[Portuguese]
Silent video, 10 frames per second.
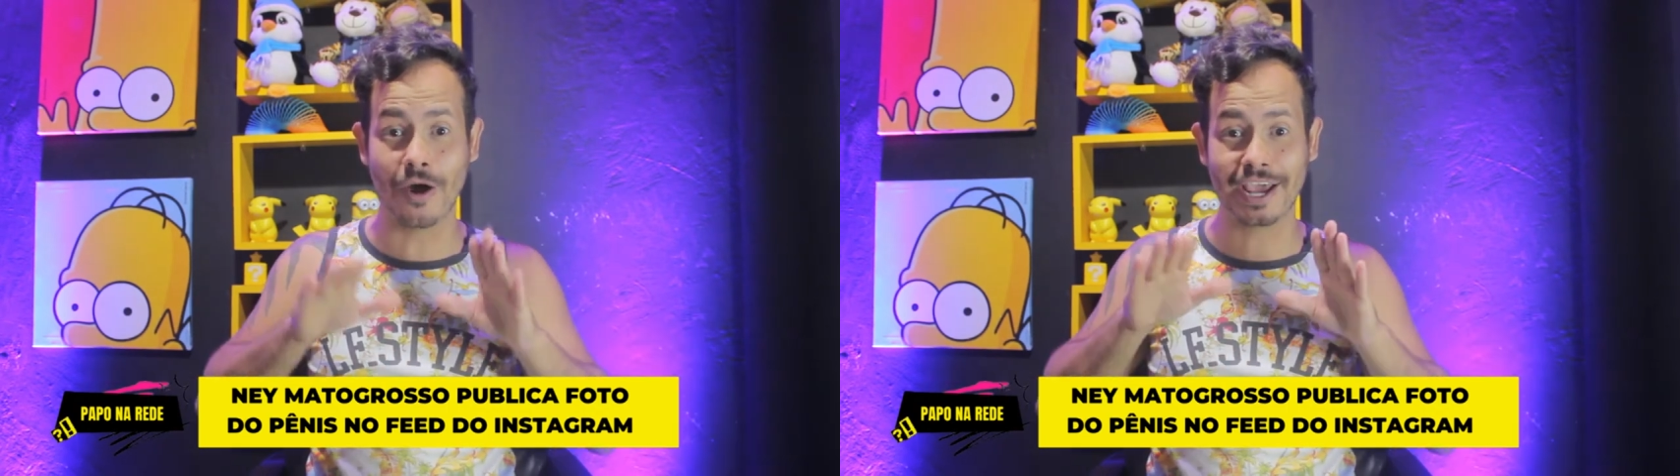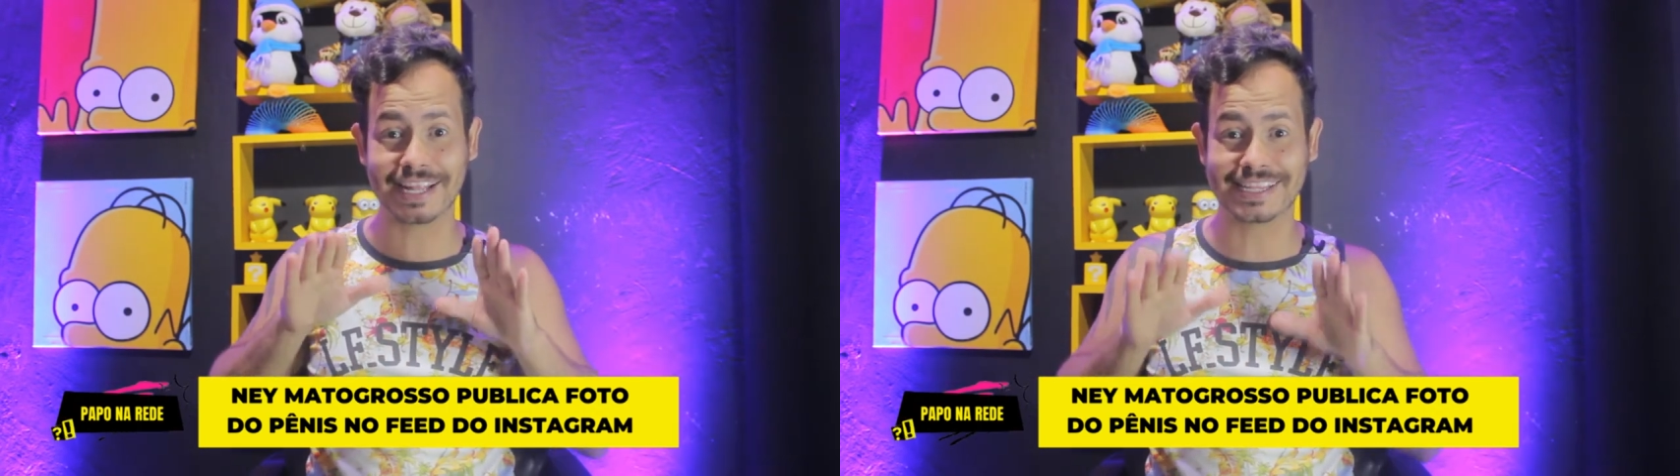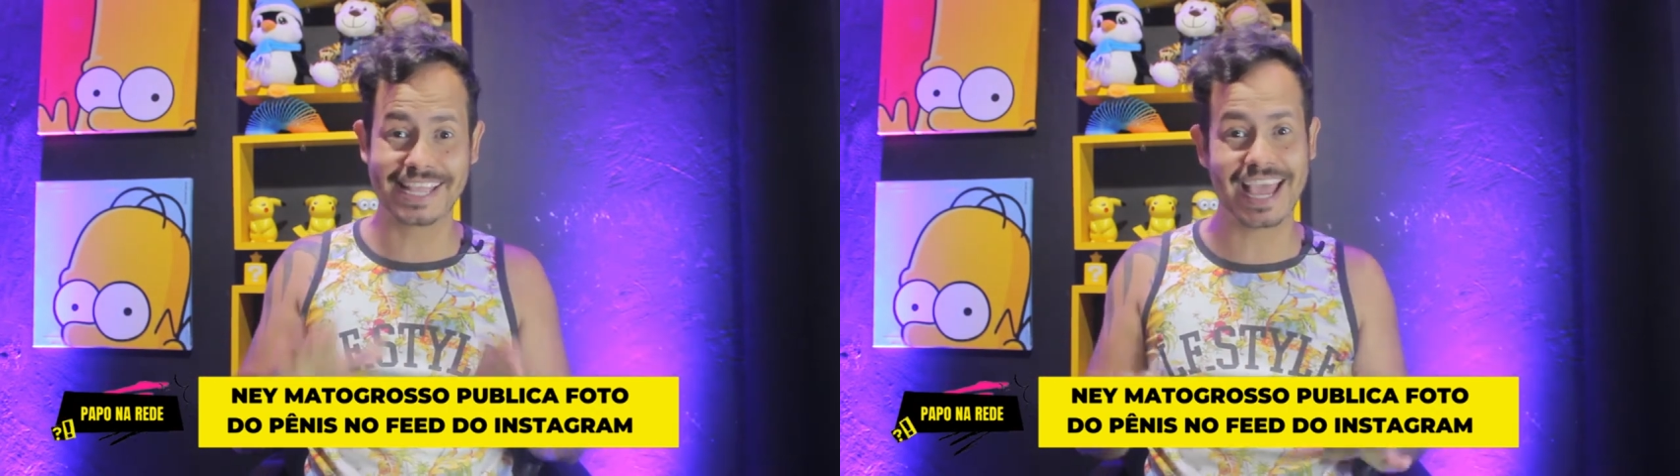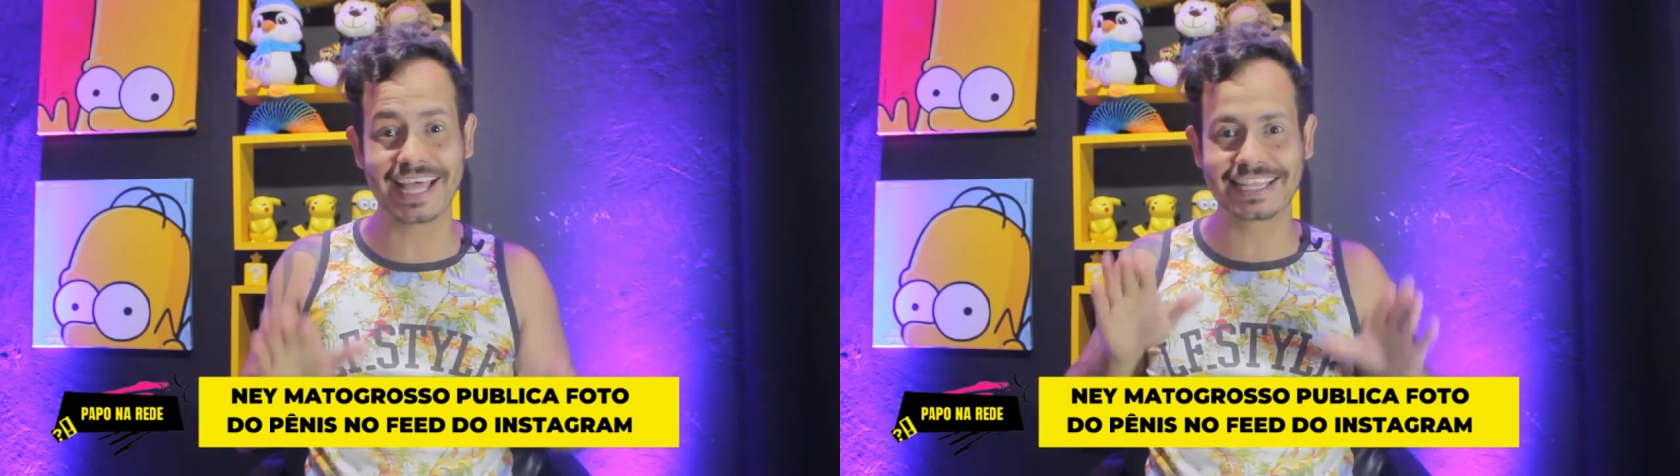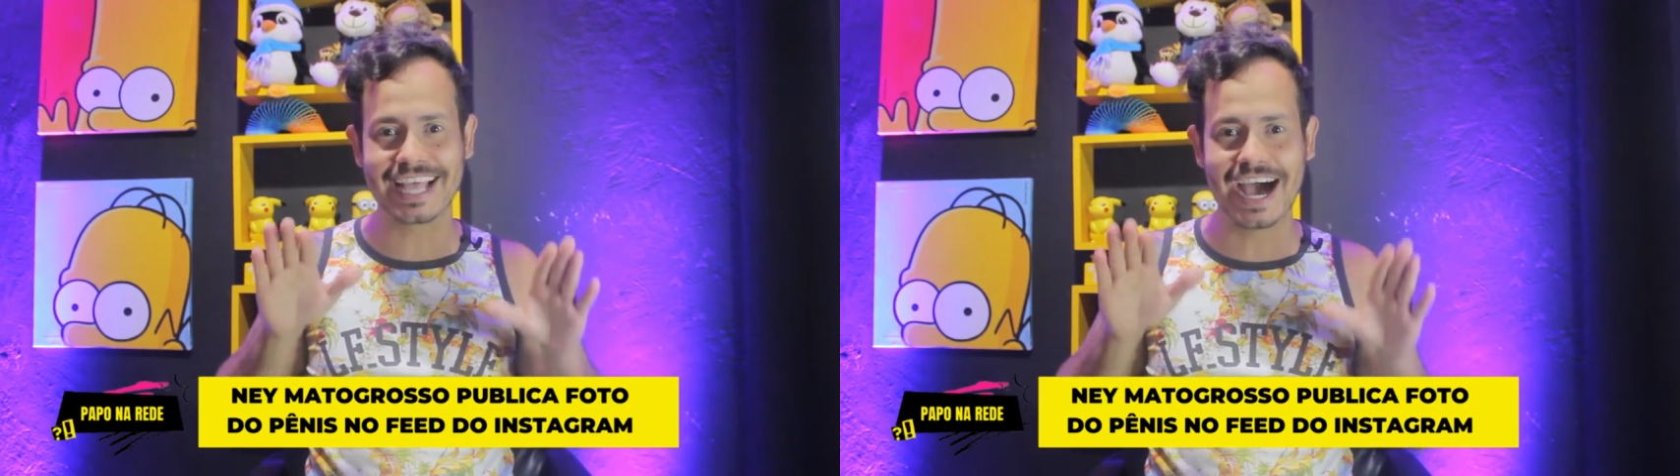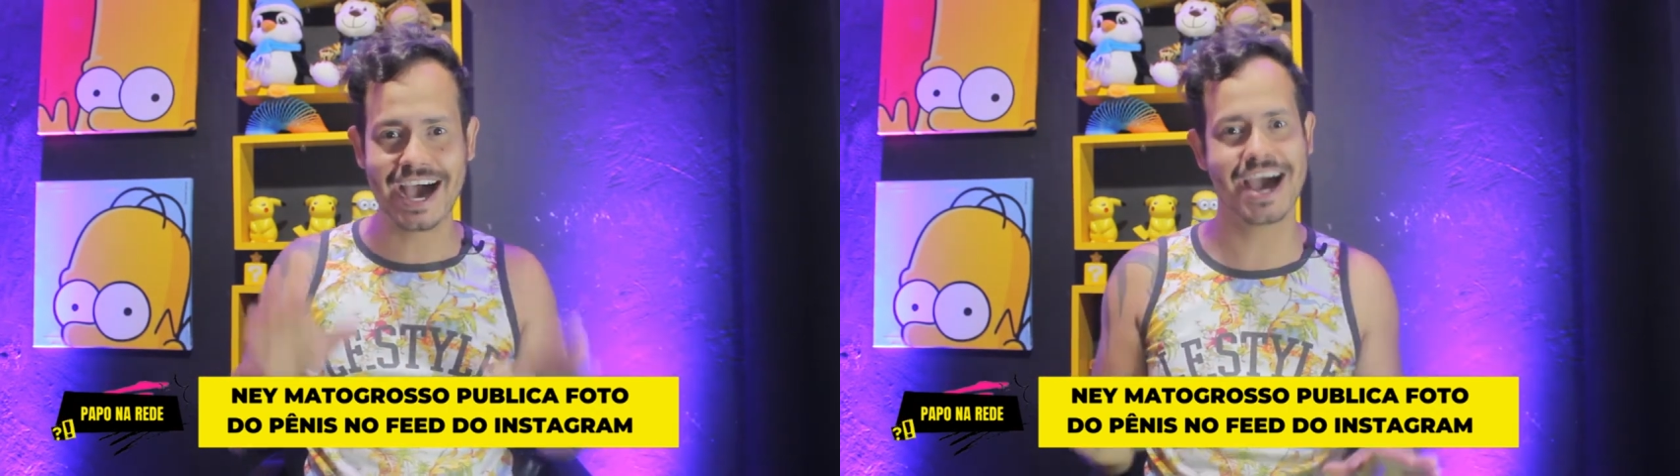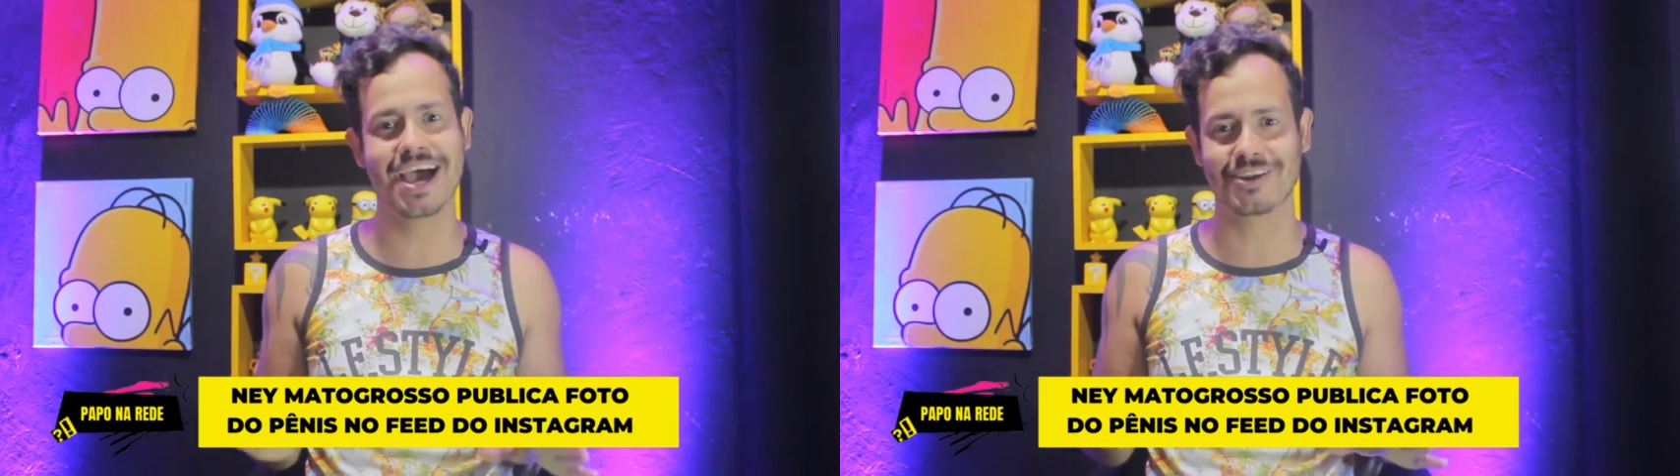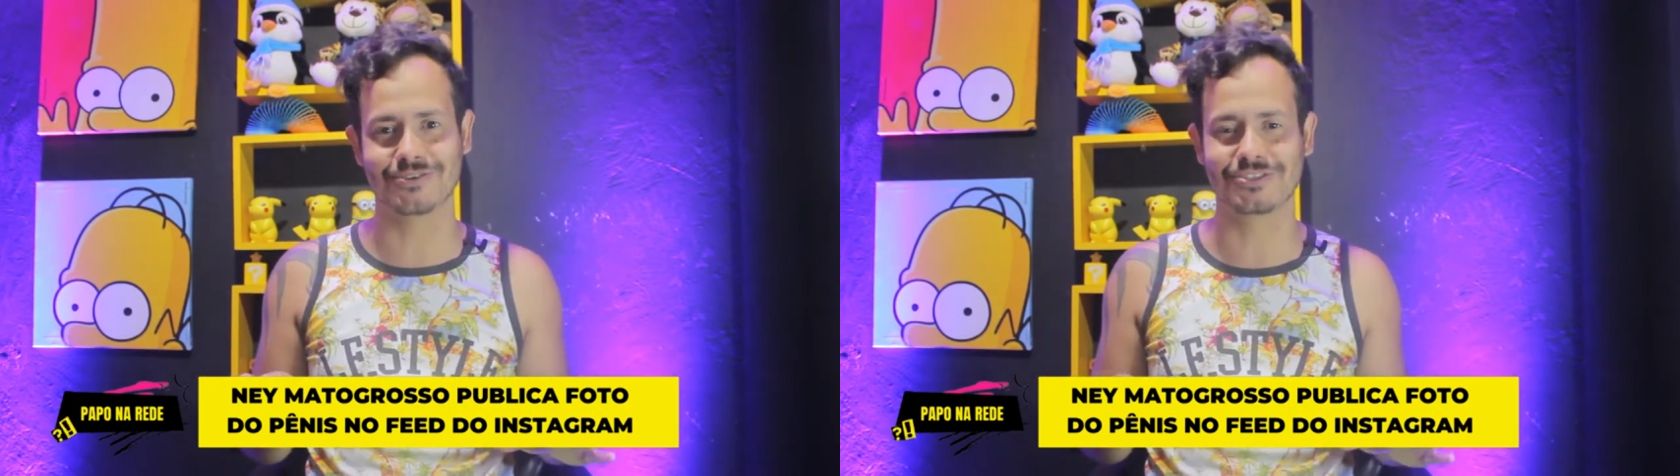80
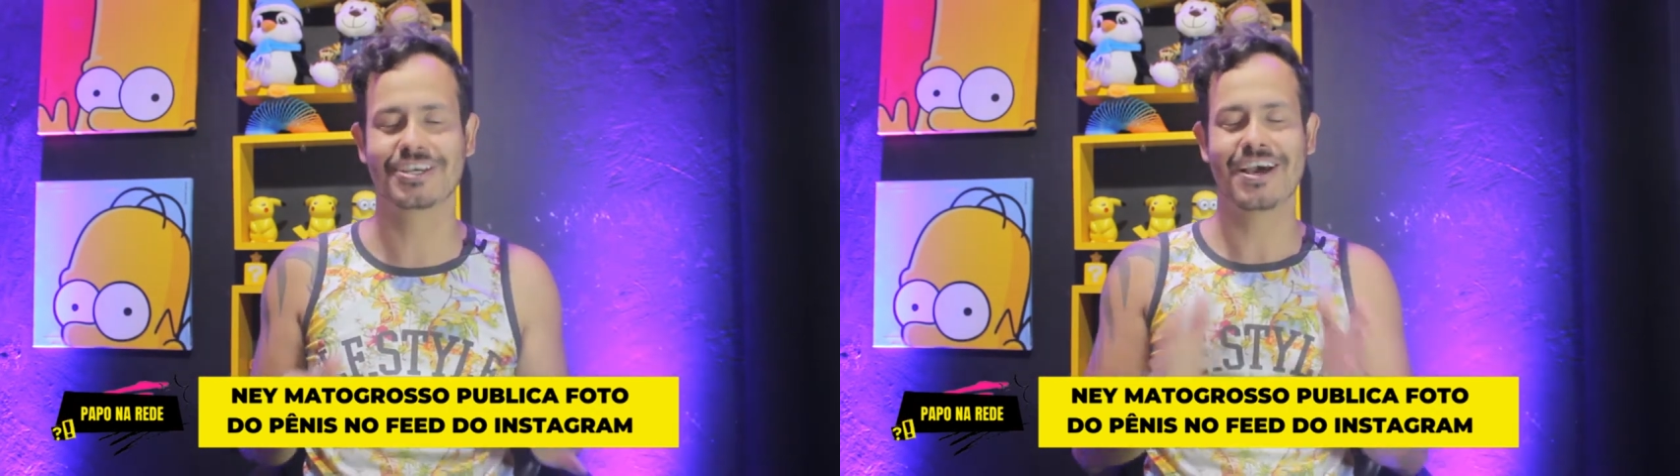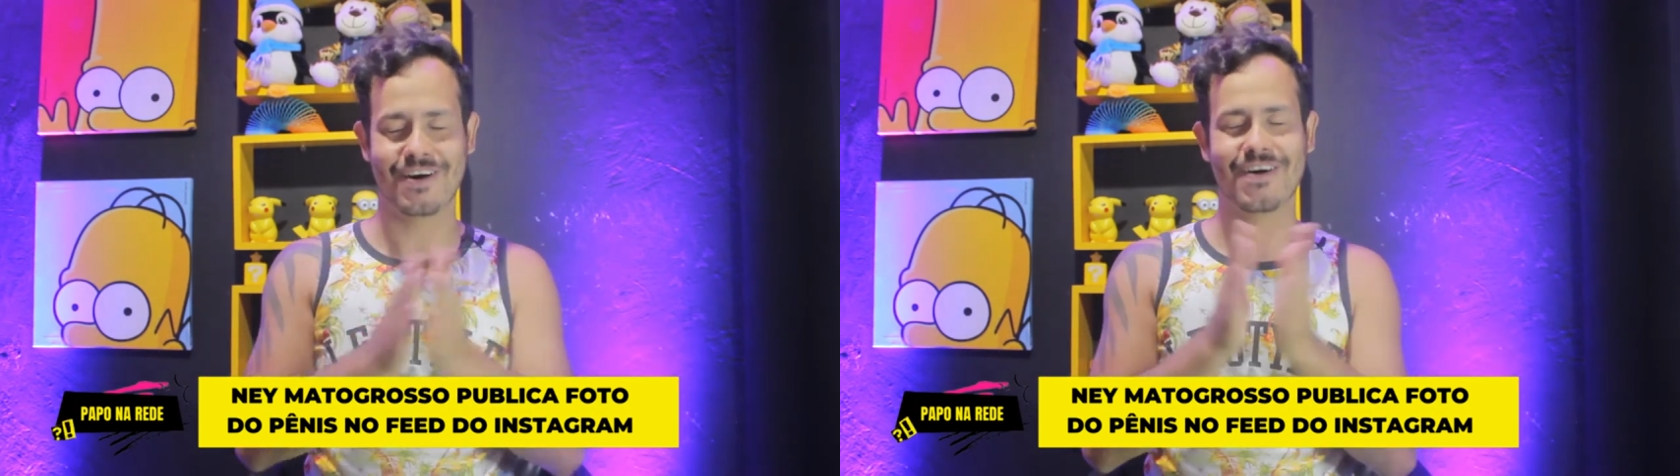anos.